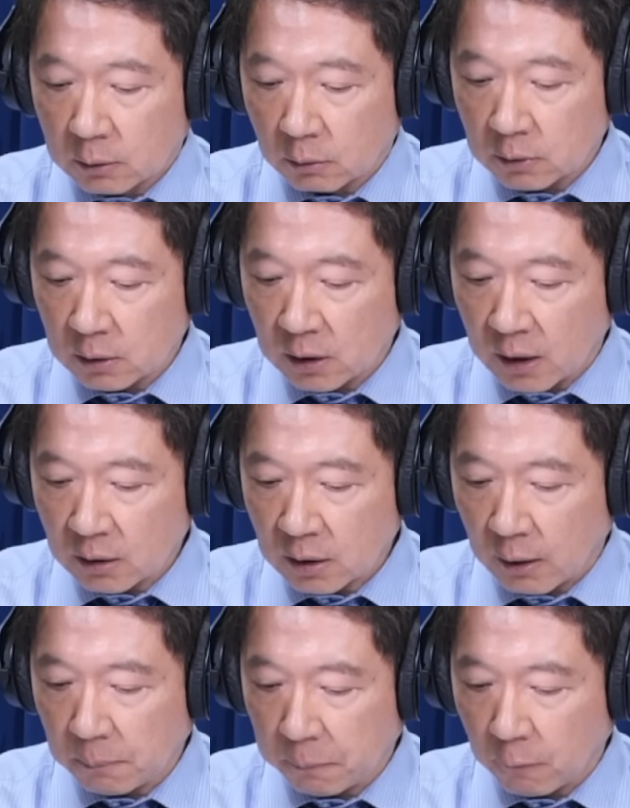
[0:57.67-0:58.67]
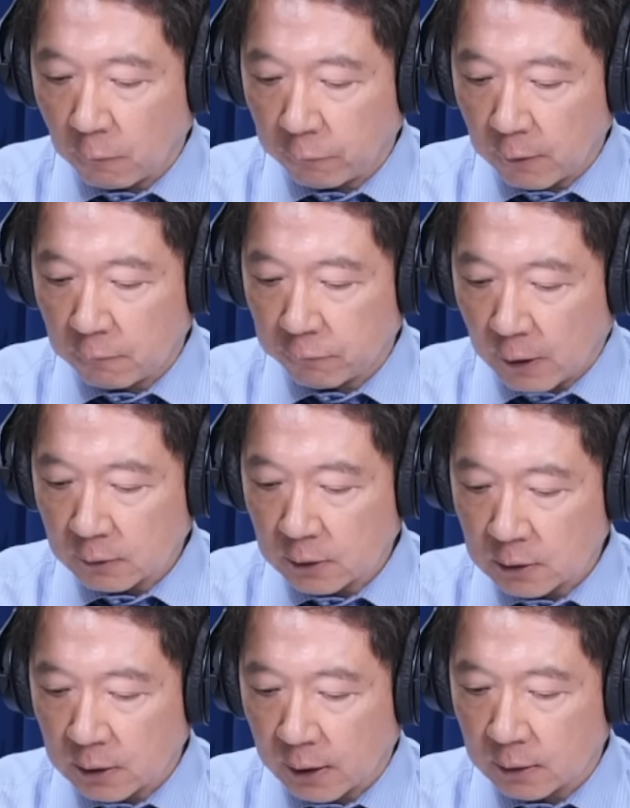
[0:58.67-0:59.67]
同时，延长部分房
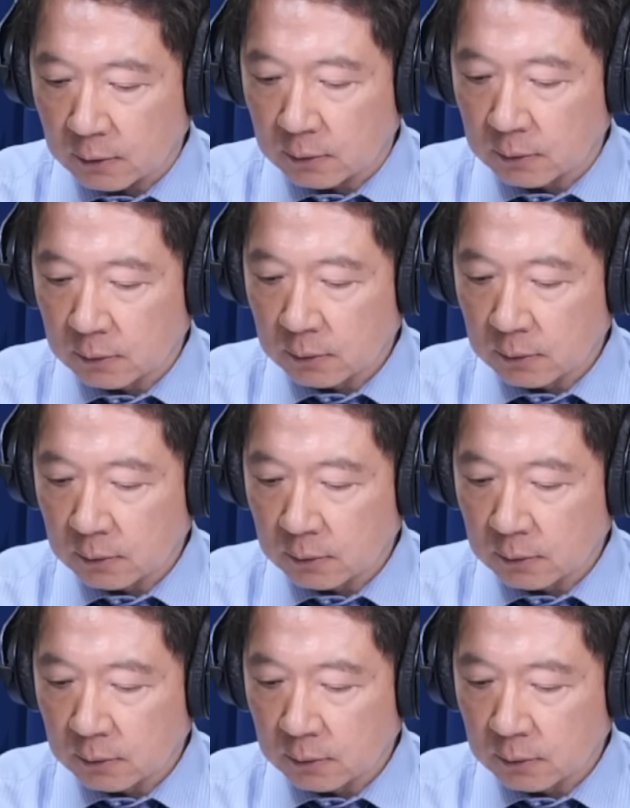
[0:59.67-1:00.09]
地产。